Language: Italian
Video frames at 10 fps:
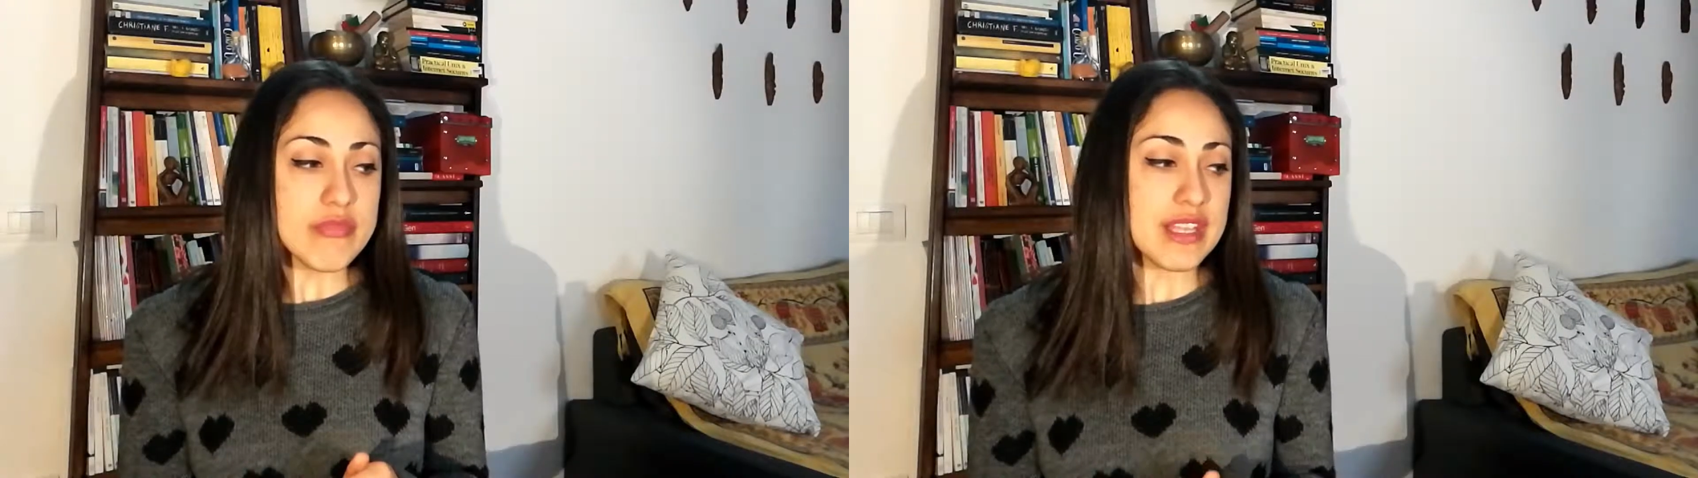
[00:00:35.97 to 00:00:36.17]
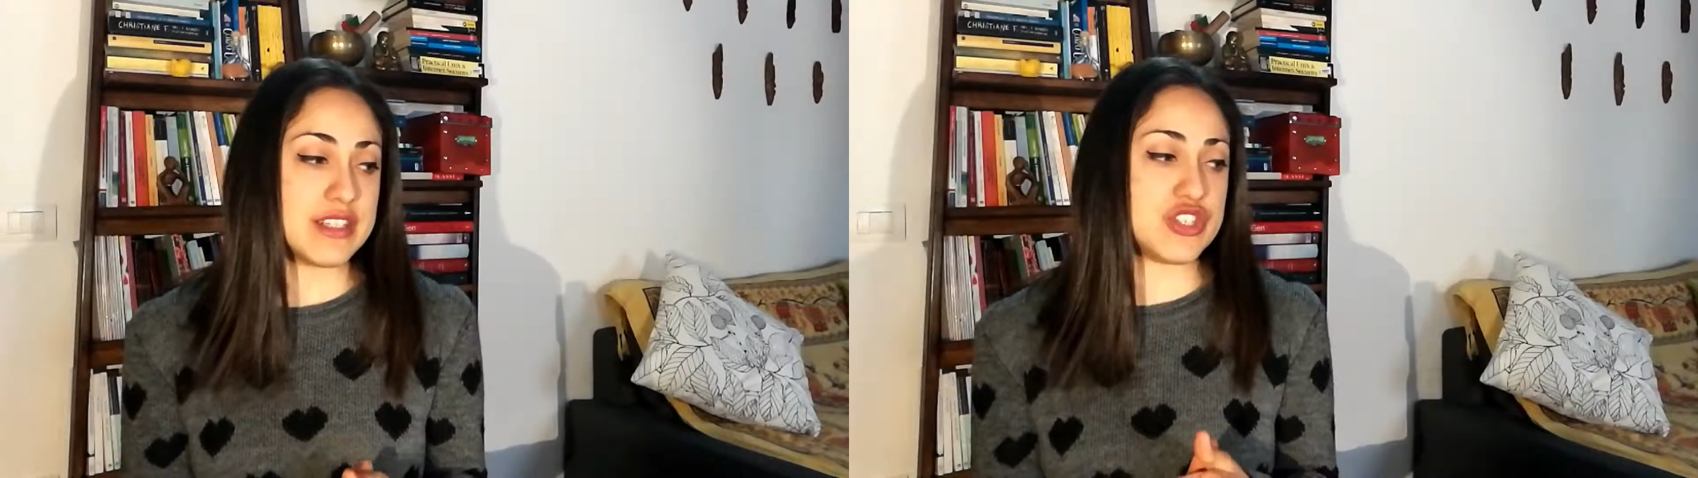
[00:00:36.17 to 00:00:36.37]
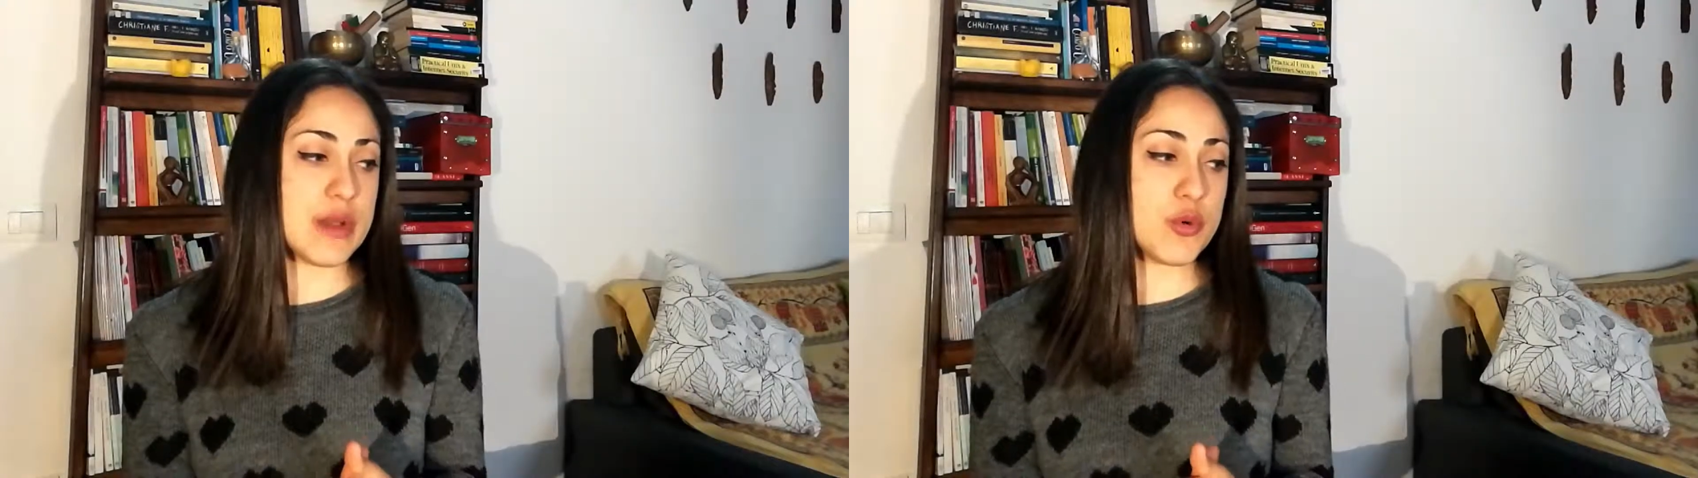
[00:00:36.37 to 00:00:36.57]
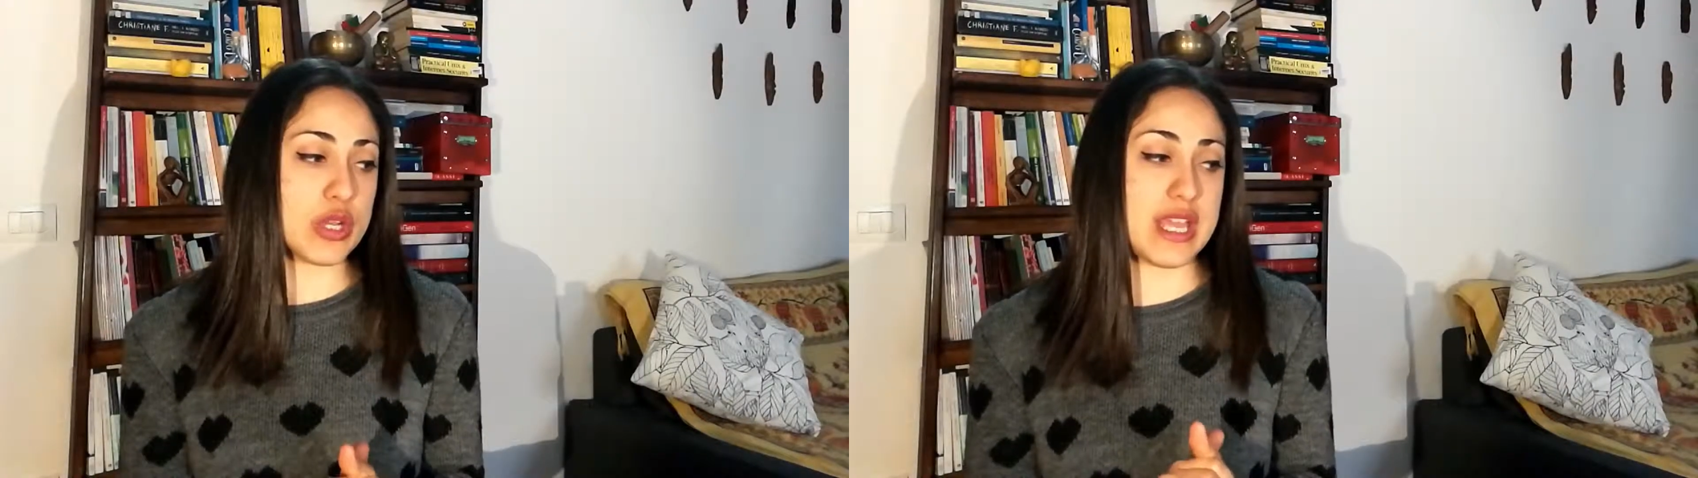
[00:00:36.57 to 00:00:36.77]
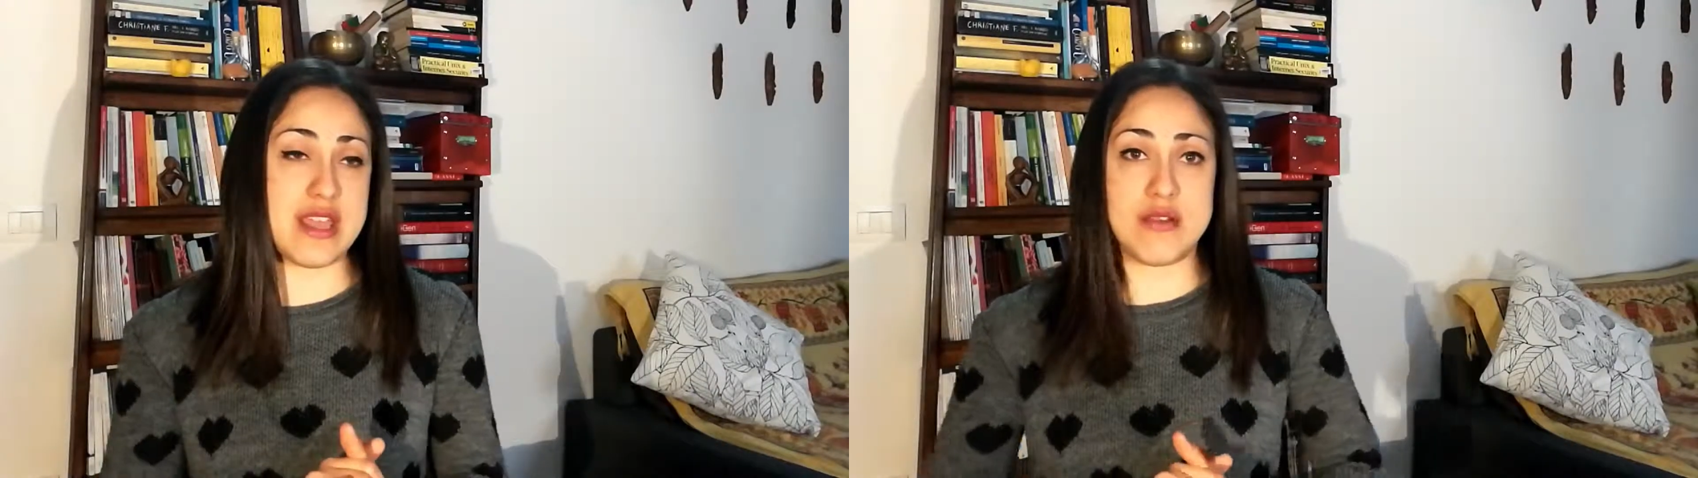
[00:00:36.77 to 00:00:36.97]
Diciamo
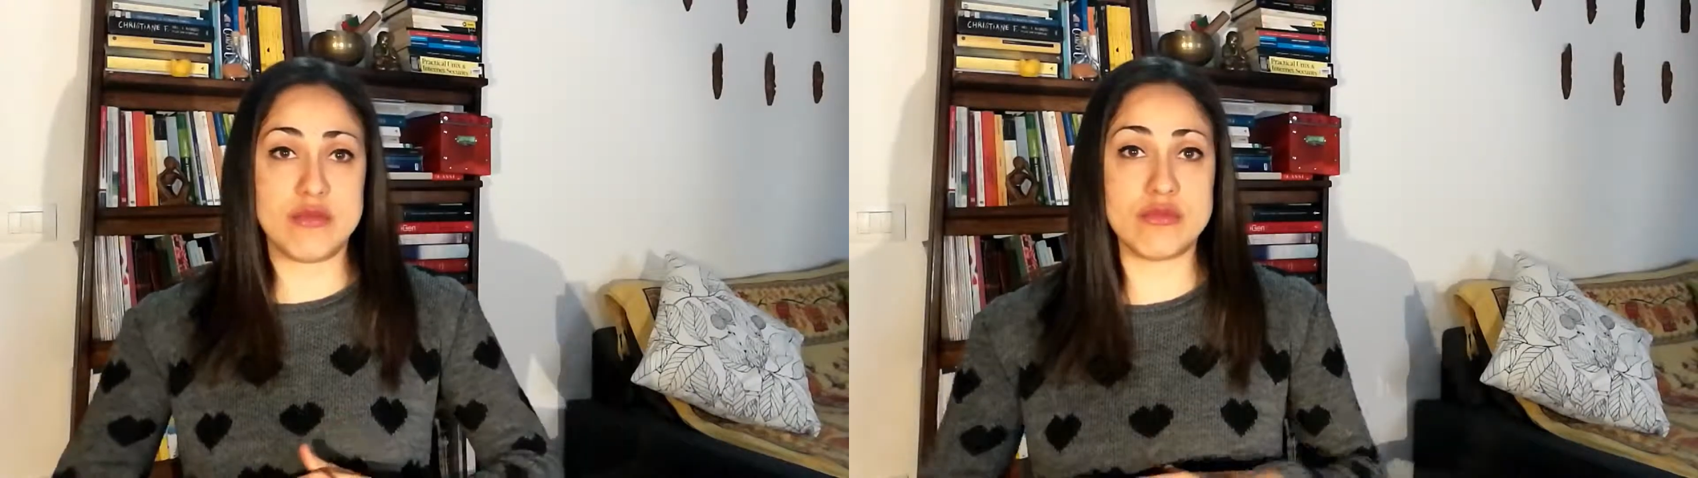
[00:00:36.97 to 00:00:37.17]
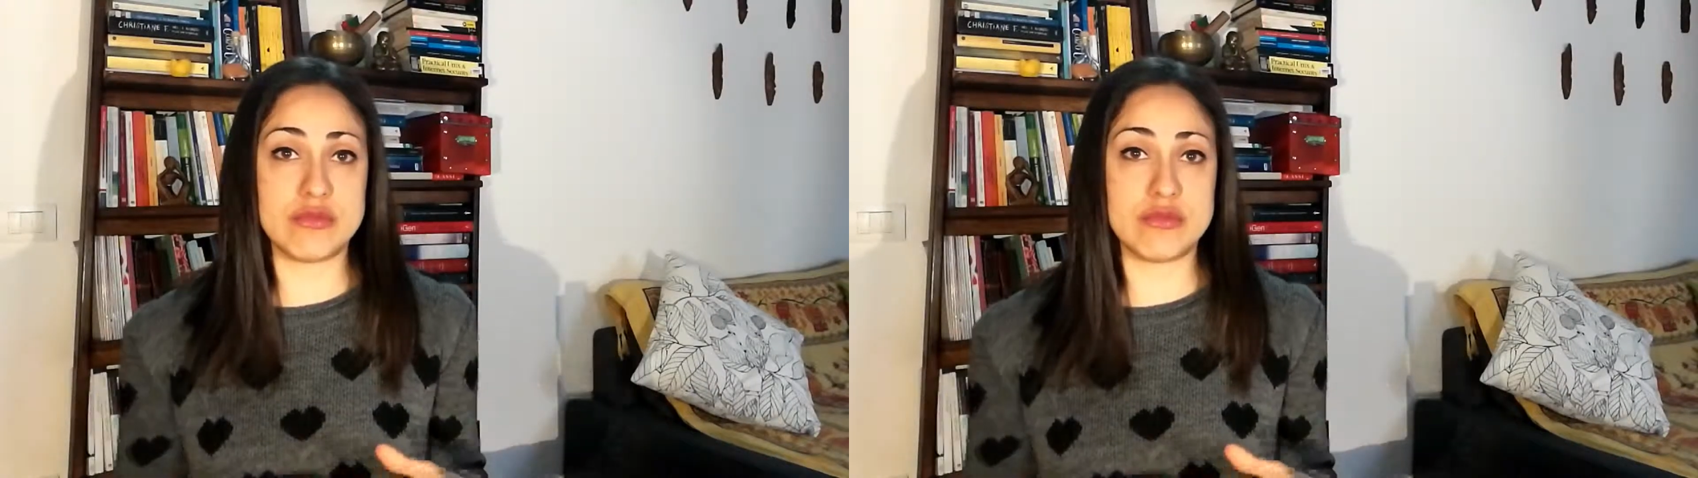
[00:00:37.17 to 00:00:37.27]
che